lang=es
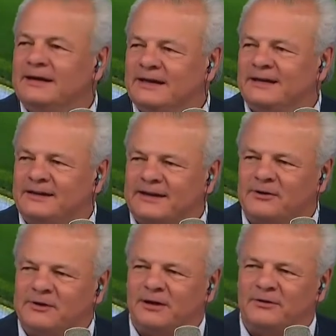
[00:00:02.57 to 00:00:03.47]
eh,
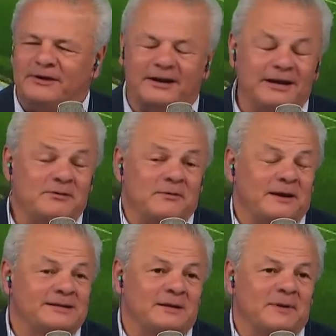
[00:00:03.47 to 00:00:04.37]
creo que lo de Renato
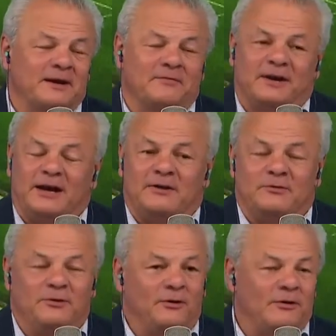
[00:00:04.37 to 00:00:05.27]
Ibarra se ha magnificado
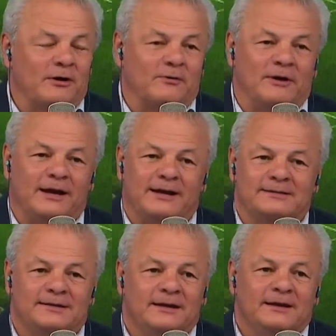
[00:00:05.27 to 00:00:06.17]
y yo leo a
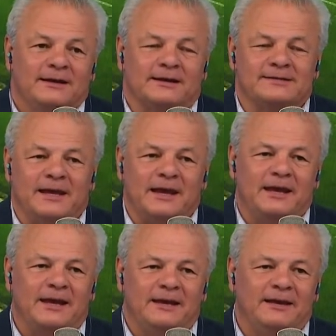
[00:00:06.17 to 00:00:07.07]
colegas que se
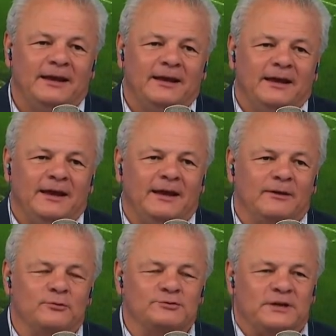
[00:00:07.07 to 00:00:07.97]
erigen en
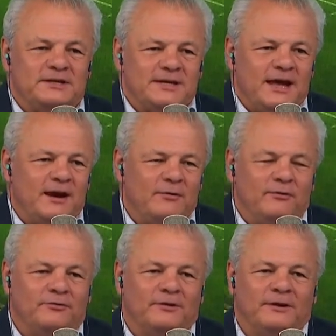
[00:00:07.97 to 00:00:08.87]

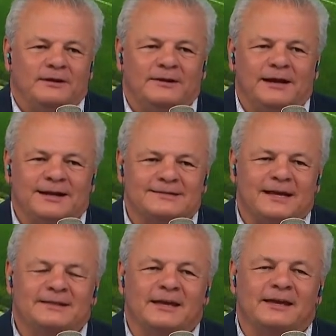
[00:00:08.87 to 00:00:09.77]
justicieros de la
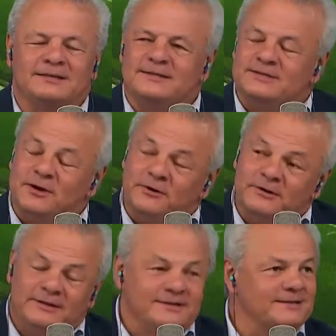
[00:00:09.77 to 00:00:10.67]
Santa Inquisición y
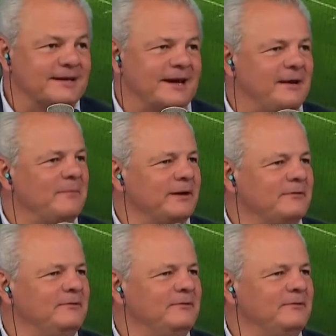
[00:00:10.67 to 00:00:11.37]
dices, caramba, ¿no?